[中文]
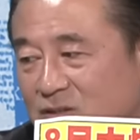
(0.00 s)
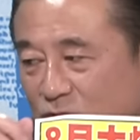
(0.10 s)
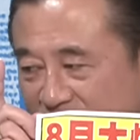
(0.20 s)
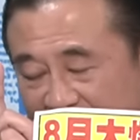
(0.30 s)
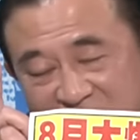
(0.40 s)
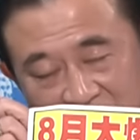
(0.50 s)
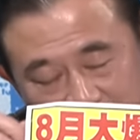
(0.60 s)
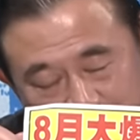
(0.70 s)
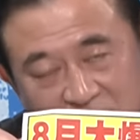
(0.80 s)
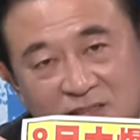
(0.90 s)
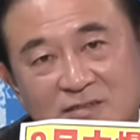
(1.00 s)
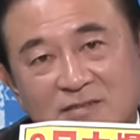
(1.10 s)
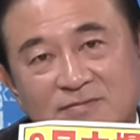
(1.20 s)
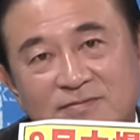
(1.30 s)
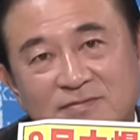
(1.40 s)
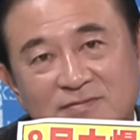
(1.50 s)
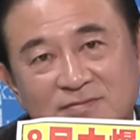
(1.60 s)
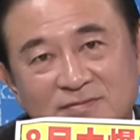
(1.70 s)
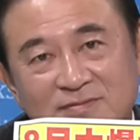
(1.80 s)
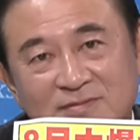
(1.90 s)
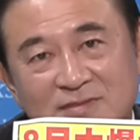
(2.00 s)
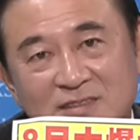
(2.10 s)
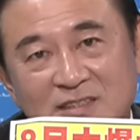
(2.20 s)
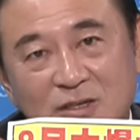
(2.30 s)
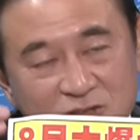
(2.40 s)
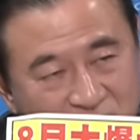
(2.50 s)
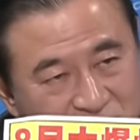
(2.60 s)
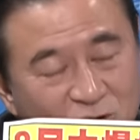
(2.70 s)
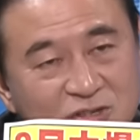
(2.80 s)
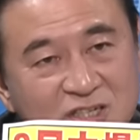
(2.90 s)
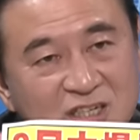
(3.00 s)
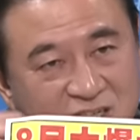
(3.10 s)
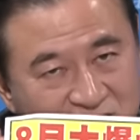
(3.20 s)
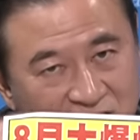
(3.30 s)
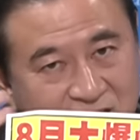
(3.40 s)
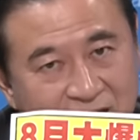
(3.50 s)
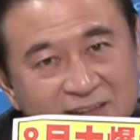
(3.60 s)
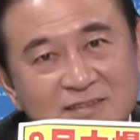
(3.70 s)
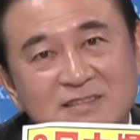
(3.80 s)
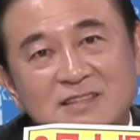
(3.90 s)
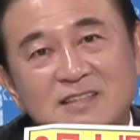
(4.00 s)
我再讲一遍，有些东西你先看。